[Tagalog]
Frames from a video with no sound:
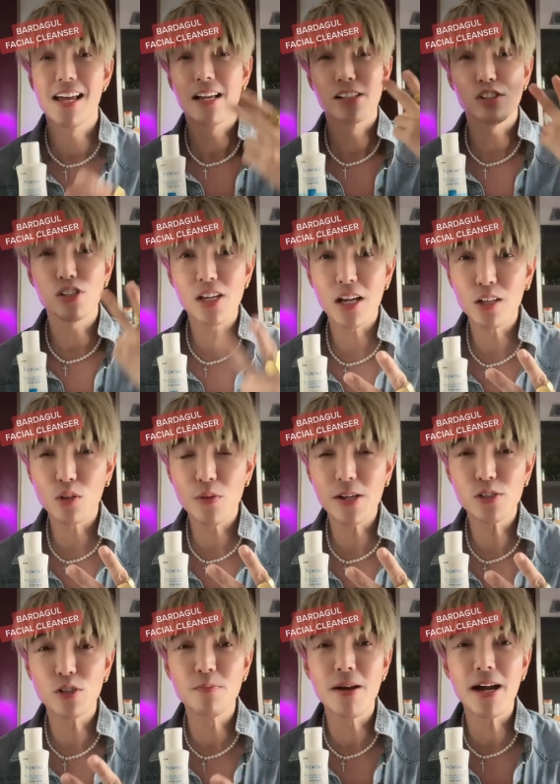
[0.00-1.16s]
So second
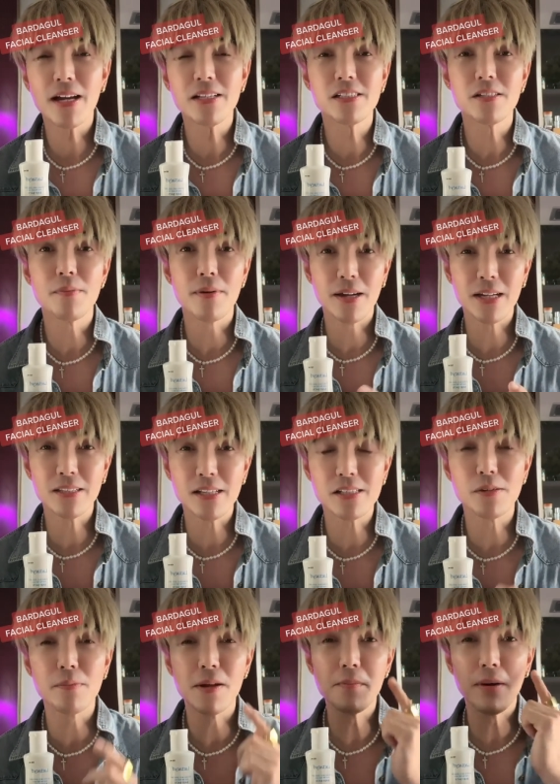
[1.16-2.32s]
question, bakit sa maganda sa
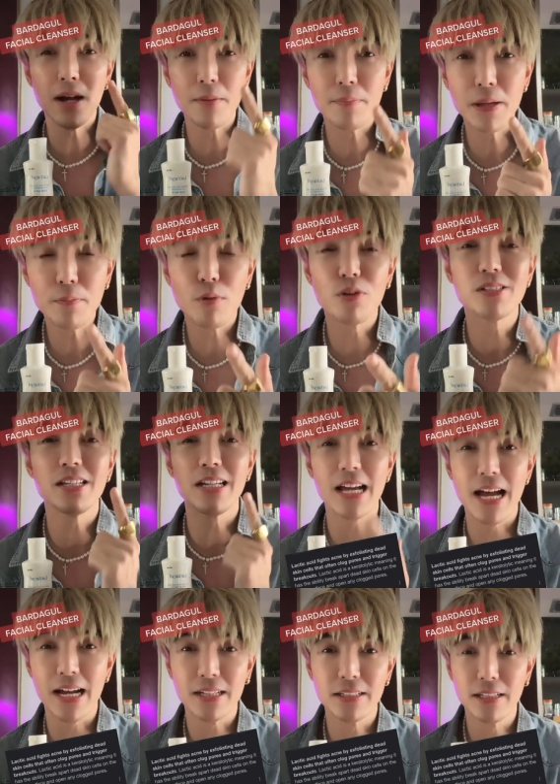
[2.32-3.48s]
may mga pimples and
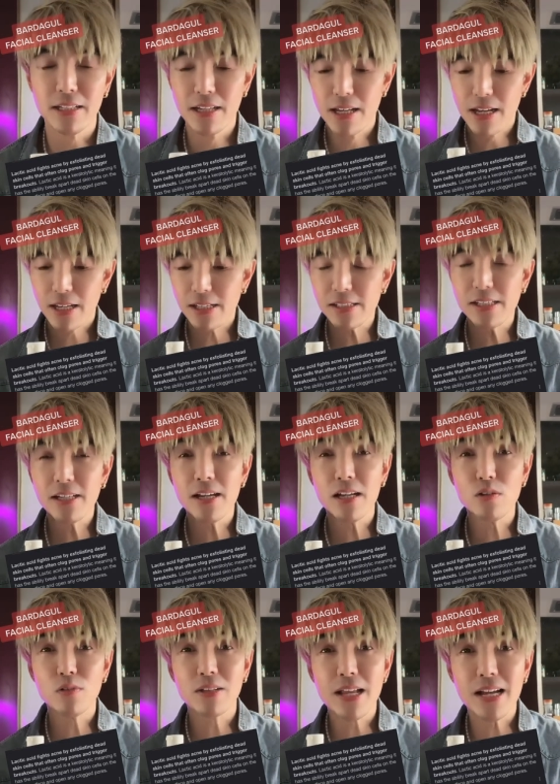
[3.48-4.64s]
acne? Kasi nga
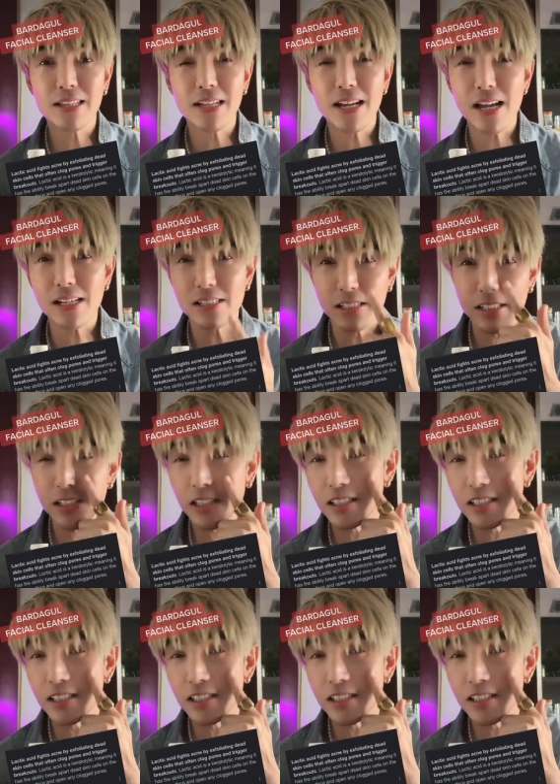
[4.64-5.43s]
yung lactic acid is a